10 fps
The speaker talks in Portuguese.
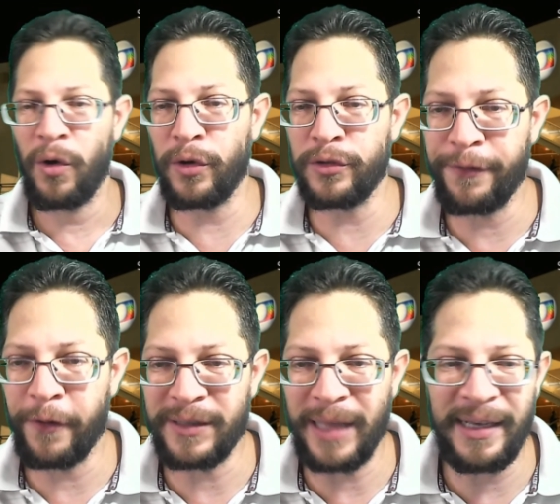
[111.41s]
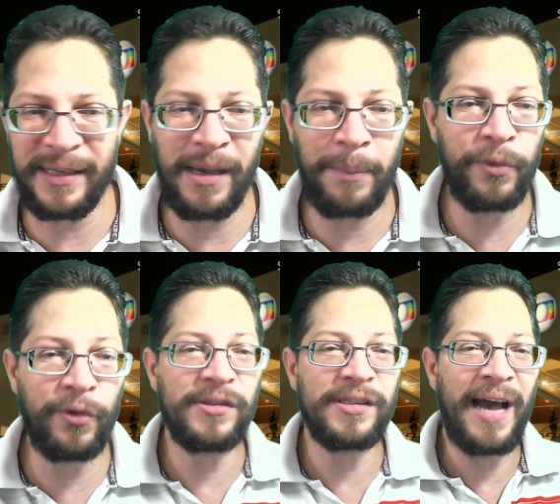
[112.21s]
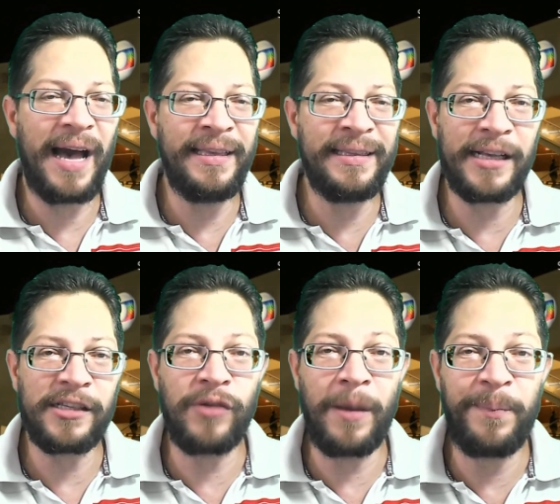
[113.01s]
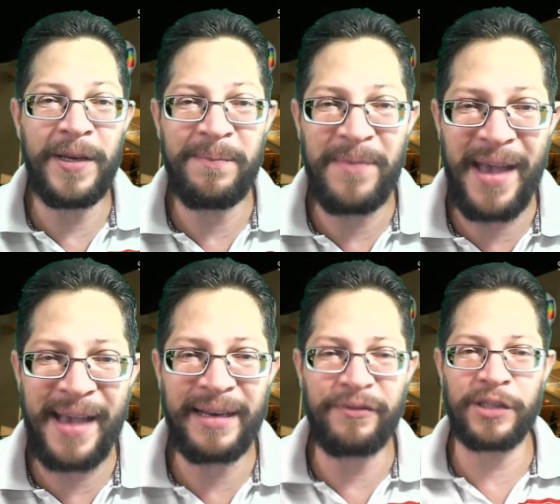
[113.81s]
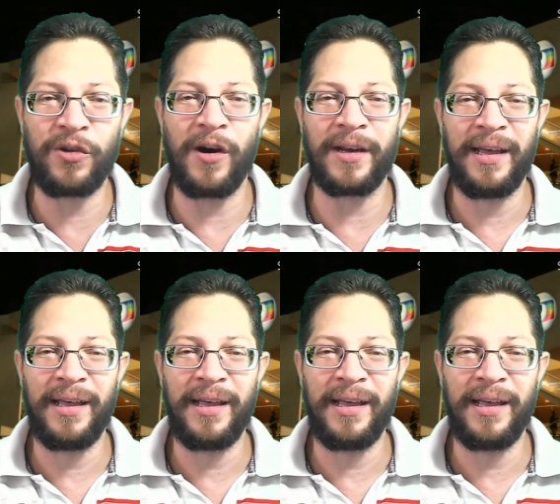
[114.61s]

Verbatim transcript: onde o Fortaleza busca ainda a sua primeira vitória.